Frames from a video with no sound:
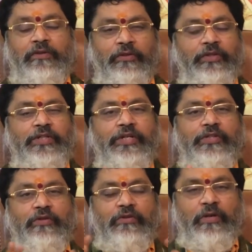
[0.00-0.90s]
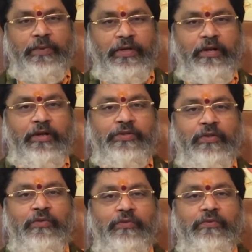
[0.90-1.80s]
జ్యోతిషాస్త్రంలో ఉన్న పన్నెండు
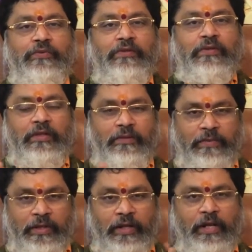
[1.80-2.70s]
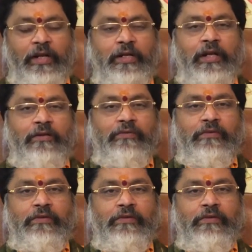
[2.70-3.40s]
రాసులు పన్నెండు లగ్నాలు